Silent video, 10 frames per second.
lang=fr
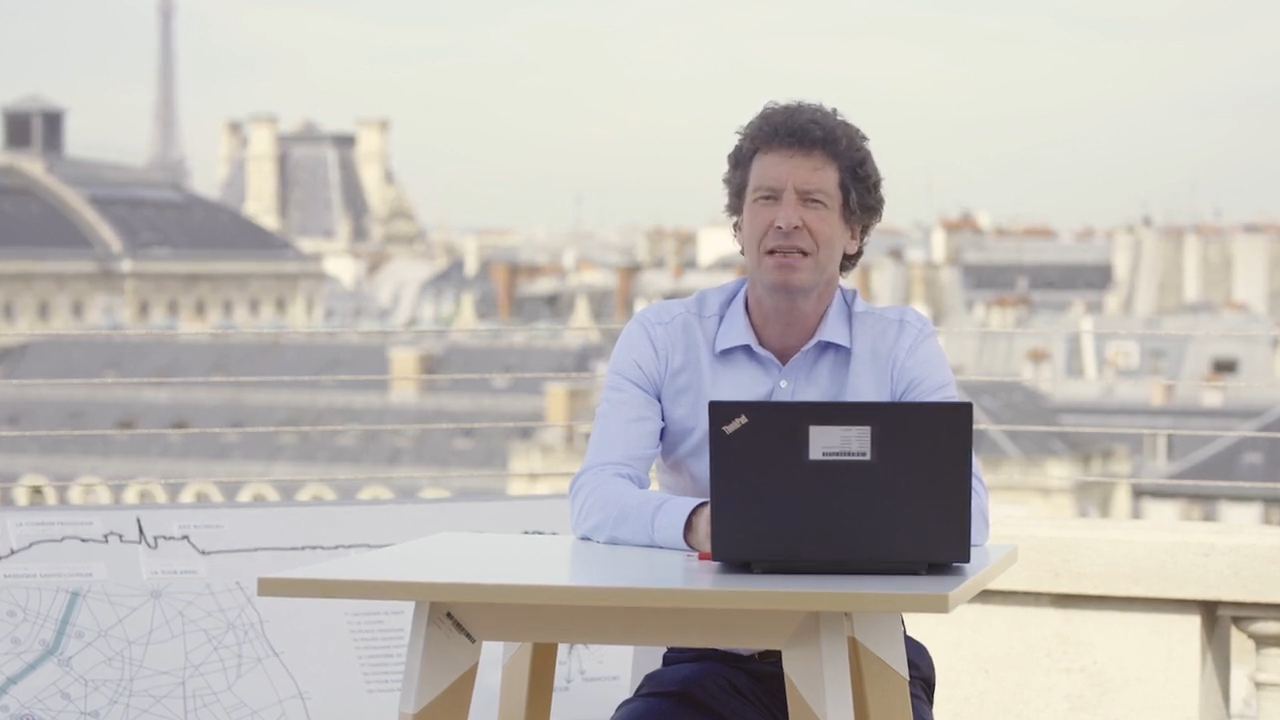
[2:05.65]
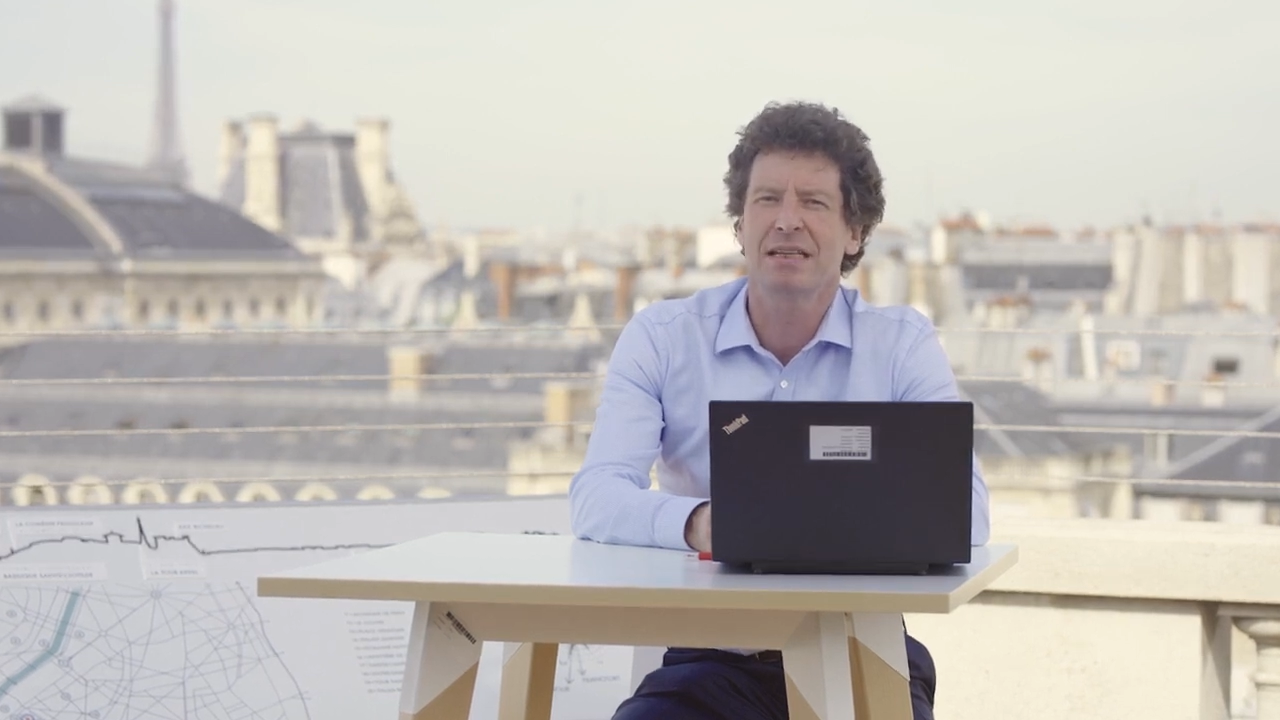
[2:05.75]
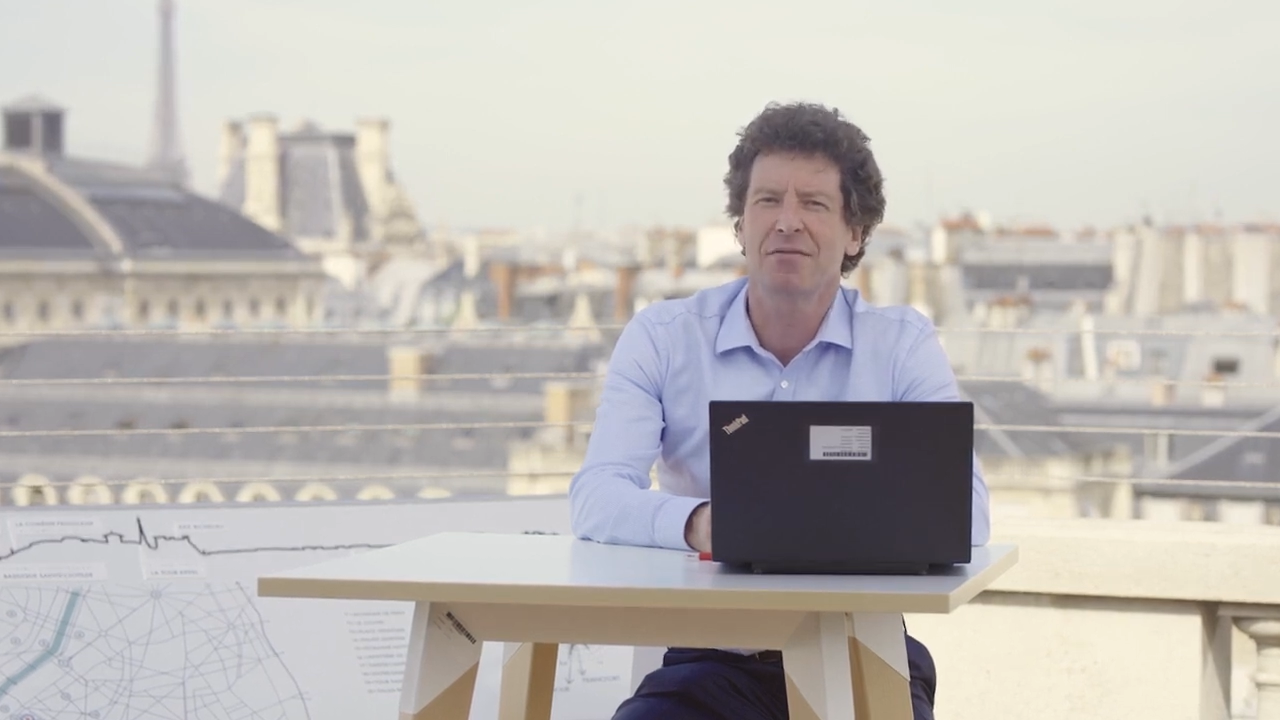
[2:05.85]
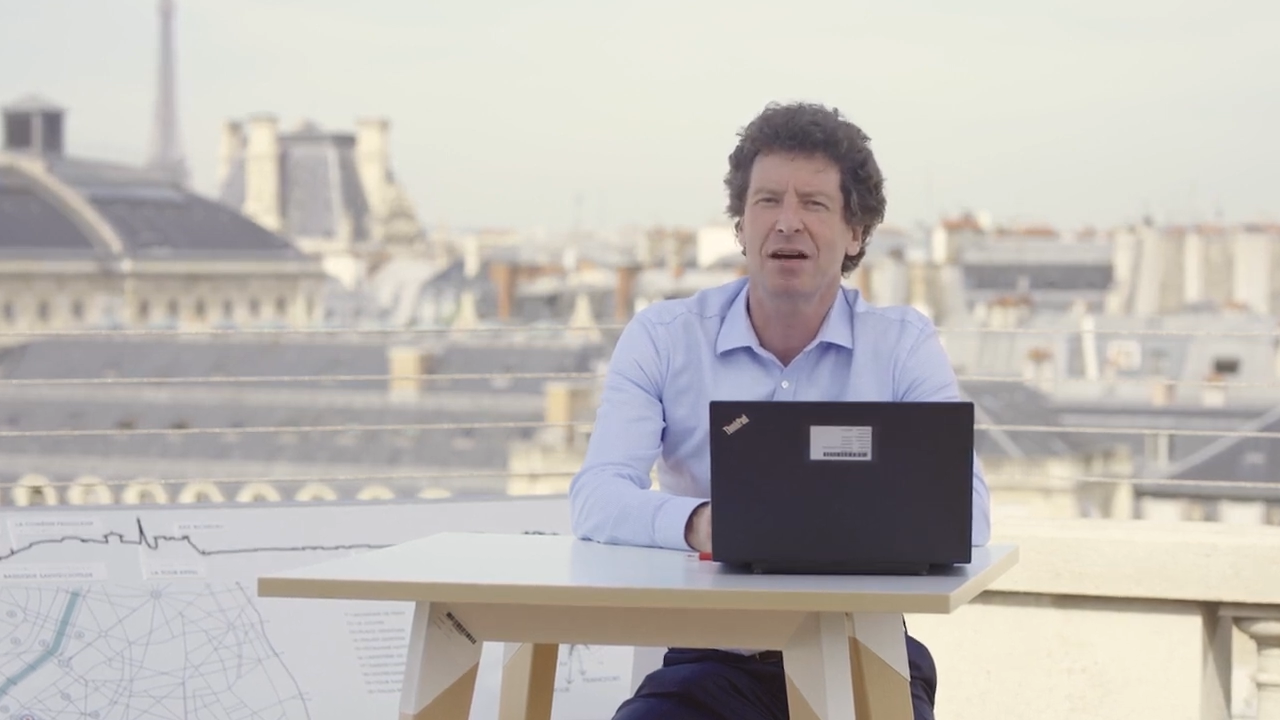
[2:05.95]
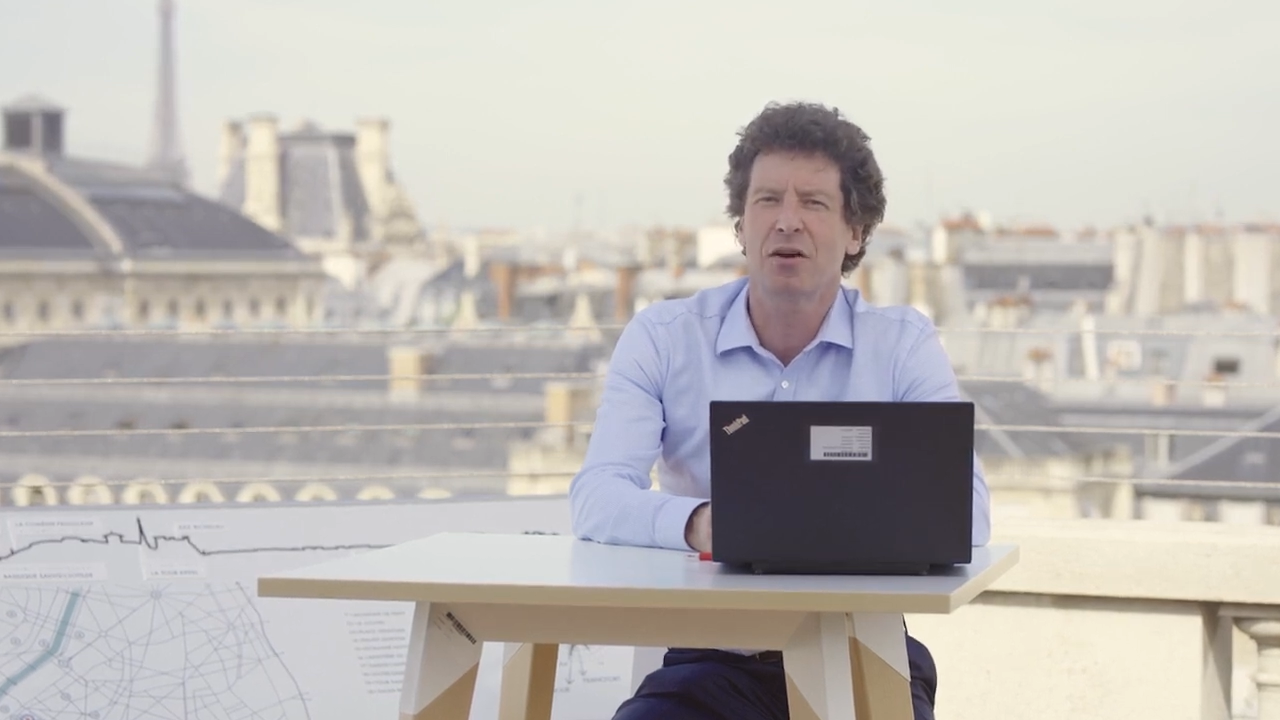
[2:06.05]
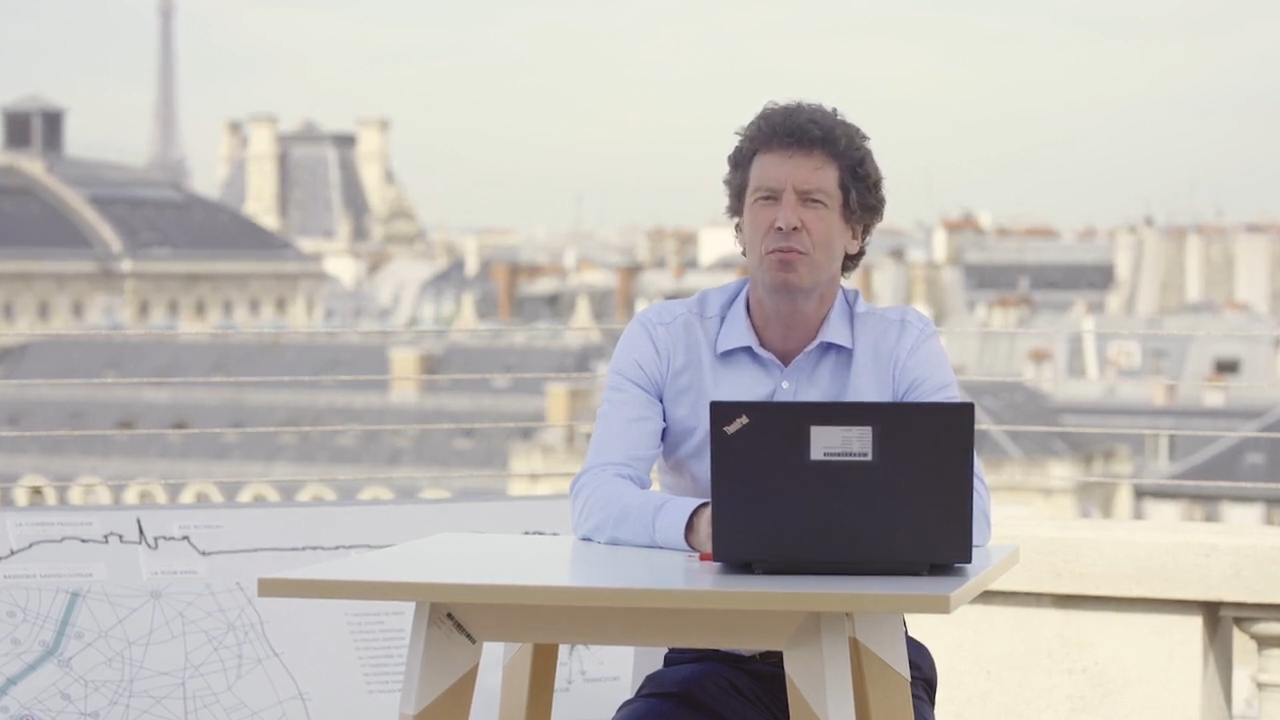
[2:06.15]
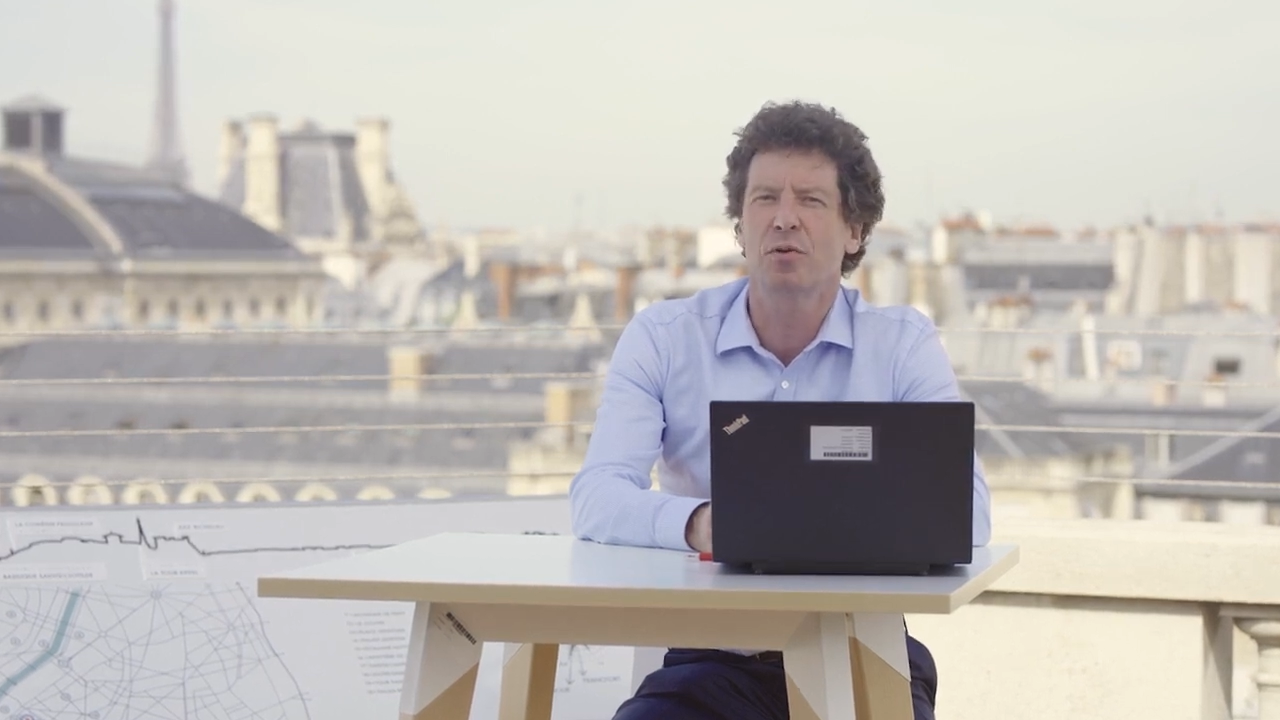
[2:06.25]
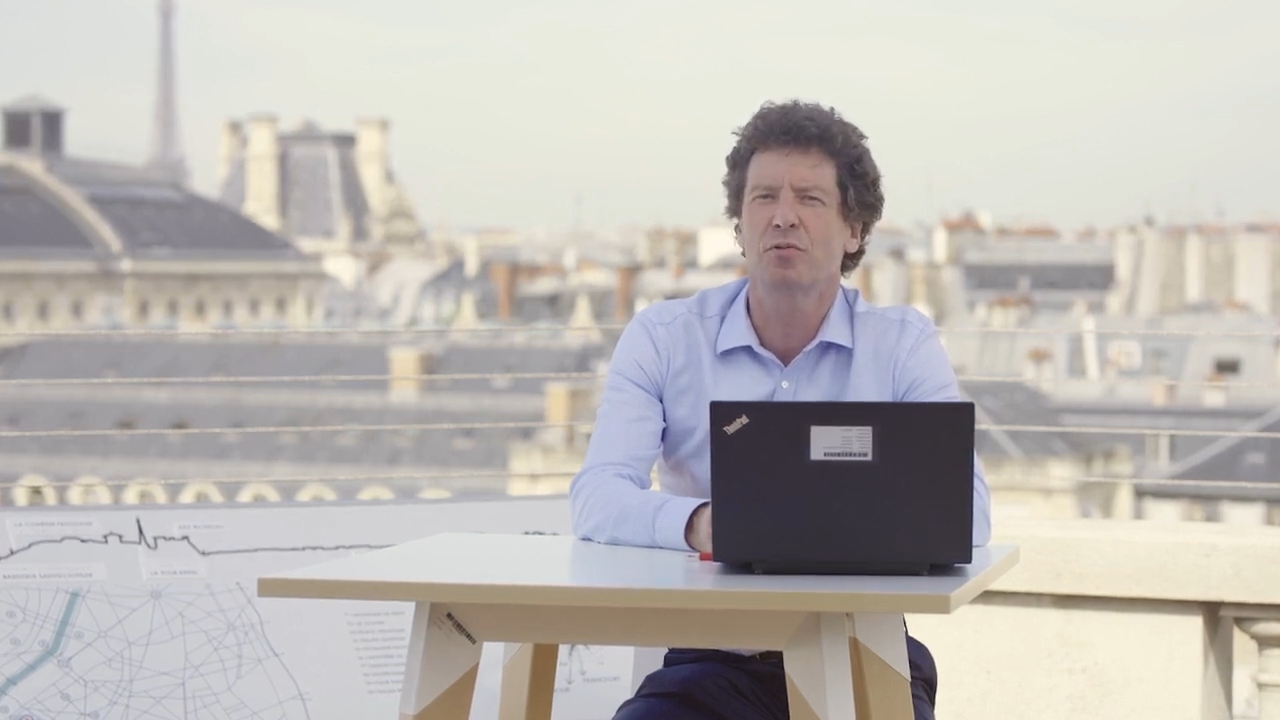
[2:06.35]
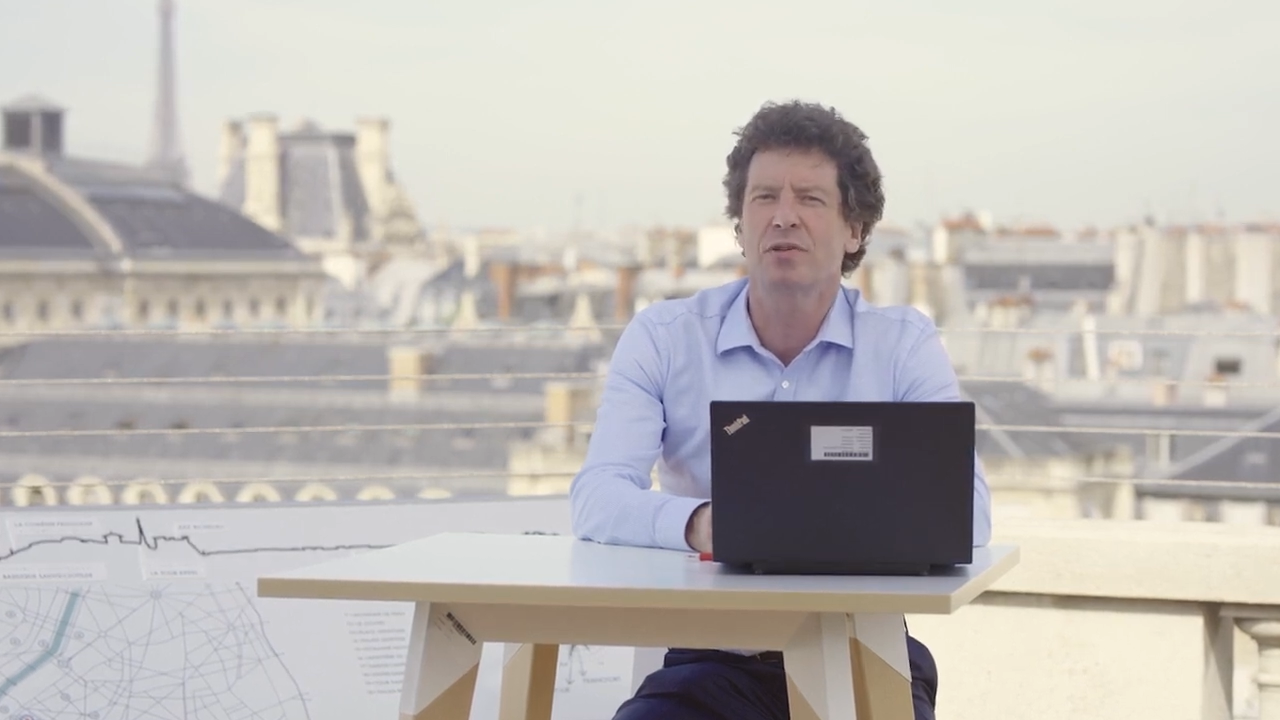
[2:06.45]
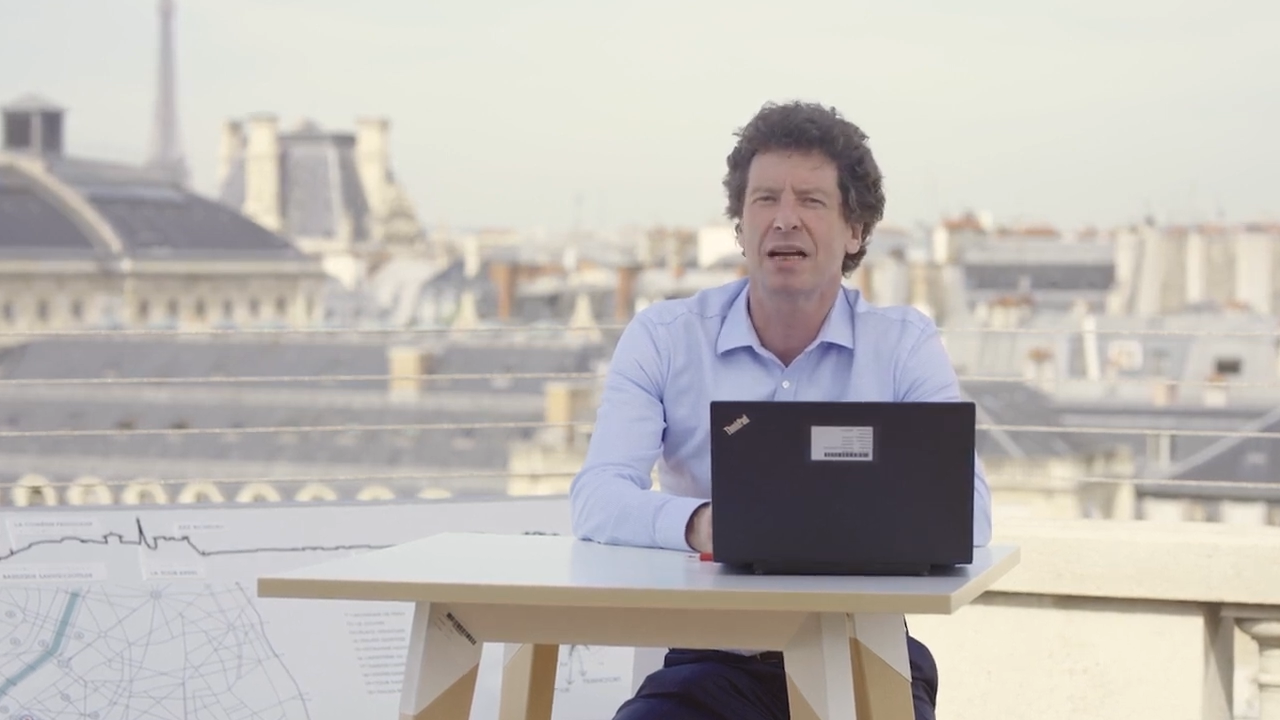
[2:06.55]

savoir comment nous